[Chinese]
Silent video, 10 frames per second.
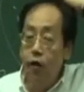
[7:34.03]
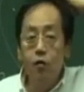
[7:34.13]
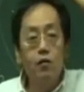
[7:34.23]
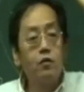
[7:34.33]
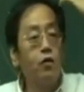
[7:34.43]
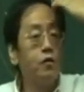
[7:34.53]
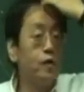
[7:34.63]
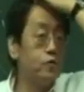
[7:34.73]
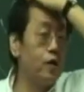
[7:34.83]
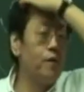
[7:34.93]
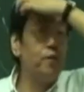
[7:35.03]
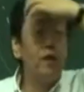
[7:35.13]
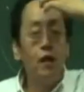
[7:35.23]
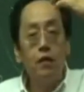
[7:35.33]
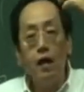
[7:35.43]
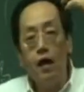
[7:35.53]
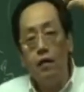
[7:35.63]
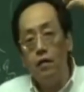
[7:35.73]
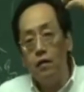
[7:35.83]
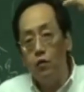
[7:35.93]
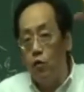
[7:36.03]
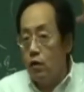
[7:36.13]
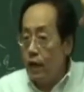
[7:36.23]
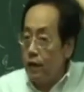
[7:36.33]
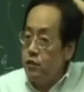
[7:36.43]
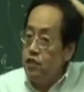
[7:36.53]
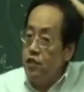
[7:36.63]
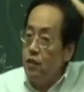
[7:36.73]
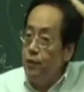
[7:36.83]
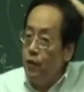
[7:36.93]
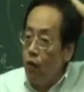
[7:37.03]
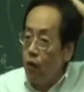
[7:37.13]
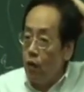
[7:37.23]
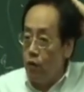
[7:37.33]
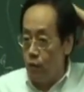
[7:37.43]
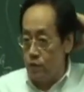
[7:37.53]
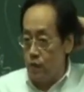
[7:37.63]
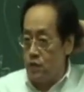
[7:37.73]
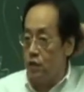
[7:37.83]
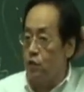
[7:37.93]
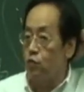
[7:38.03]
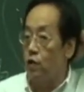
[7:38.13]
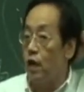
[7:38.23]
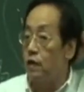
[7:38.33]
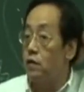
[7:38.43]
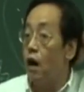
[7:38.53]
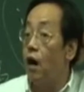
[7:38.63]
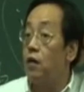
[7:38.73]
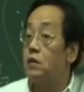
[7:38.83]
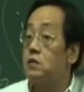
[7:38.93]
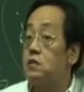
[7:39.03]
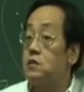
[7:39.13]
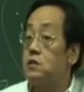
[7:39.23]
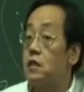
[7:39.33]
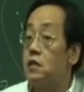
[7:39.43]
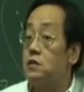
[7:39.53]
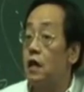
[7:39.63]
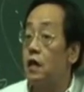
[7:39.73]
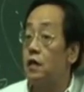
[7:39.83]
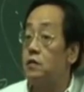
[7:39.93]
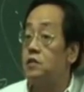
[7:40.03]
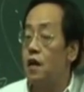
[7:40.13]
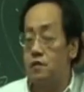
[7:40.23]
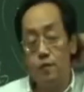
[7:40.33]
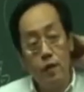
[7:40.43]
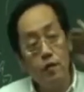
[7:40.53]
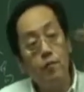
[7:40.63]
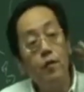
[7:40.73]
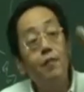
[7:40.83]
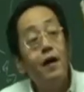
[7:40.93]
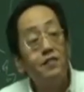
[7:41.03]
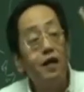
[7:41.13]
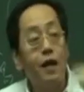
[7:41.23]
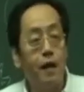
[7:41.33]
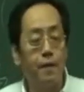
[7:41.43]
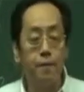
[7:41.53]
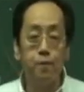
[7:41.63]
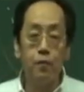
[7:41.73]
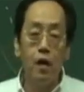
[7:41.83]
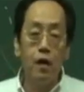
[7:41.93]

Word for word: 哦，头里面有水。那如果哪天精液不够了，为什么？精液堵在好这个这个项这边，没有办法上来了。